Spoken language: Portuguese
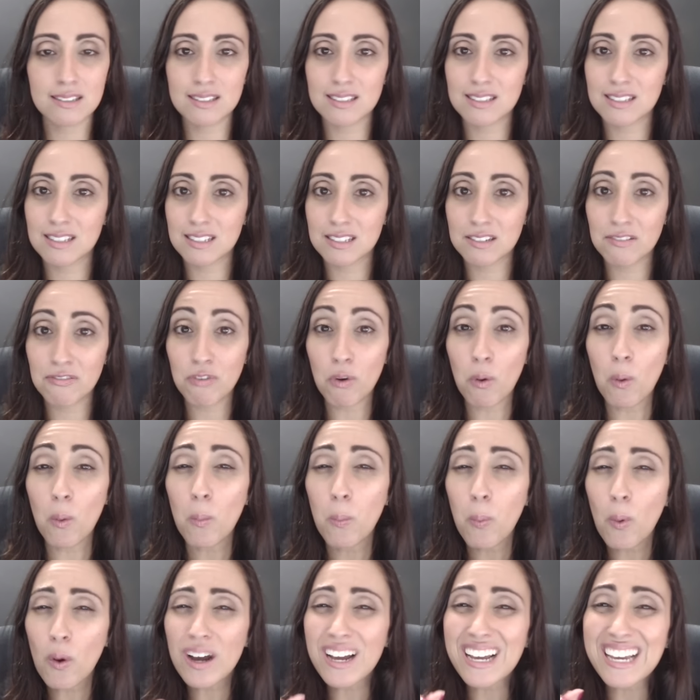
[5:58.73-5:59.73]
se for um
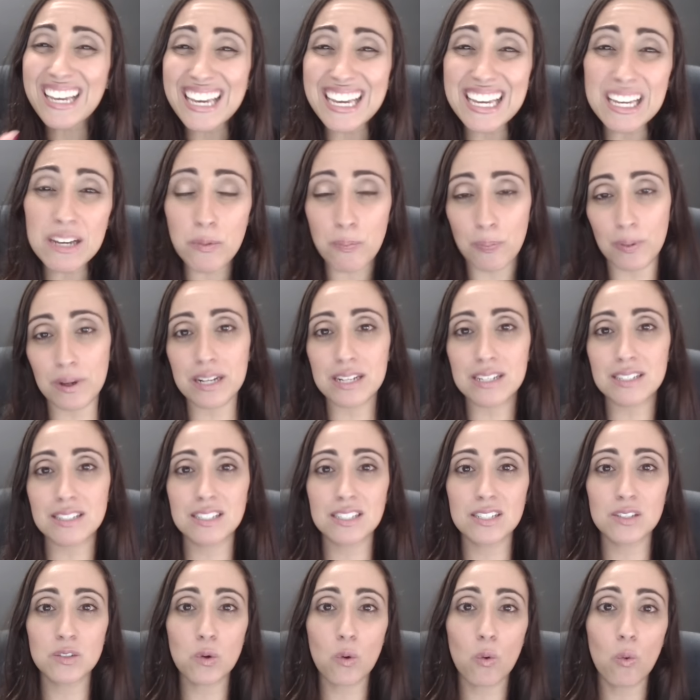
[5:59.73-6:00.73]
pouquinho
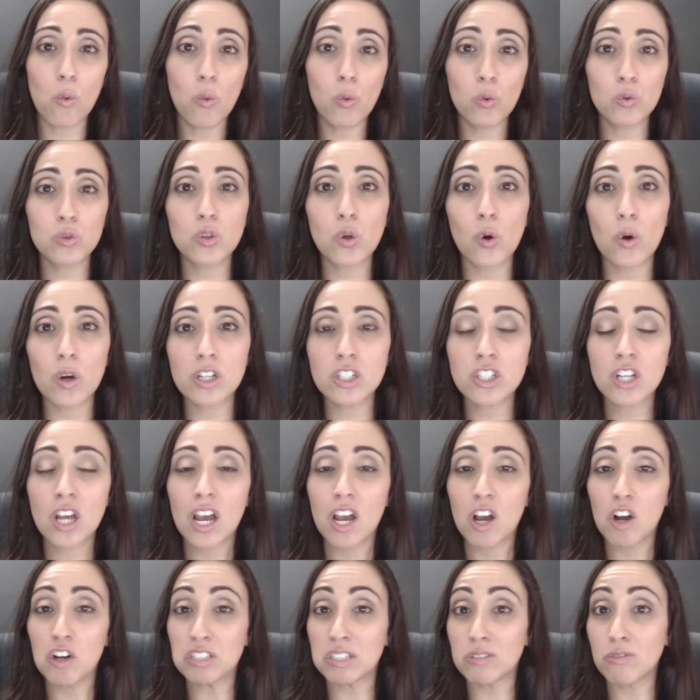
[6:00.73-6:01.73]
parecido com o 2,
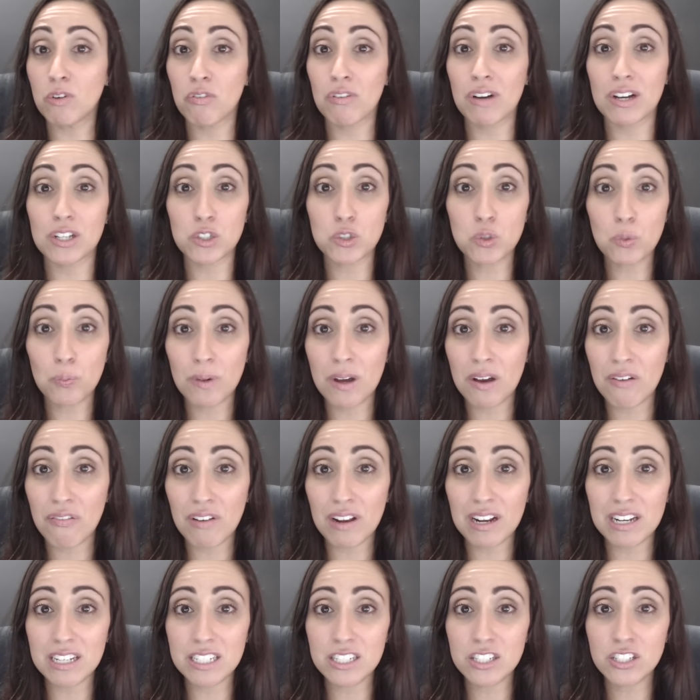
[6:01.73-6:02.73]
eu já vou ficar super
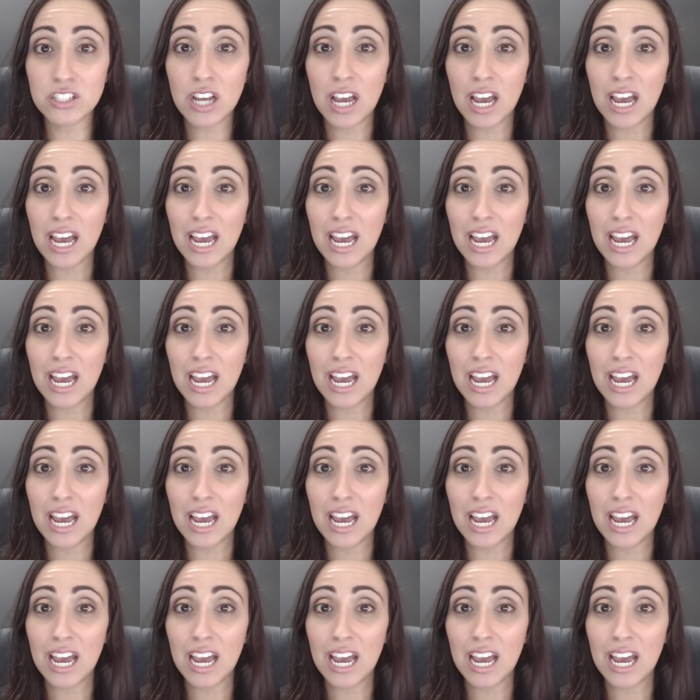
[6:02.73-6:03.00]
feliz.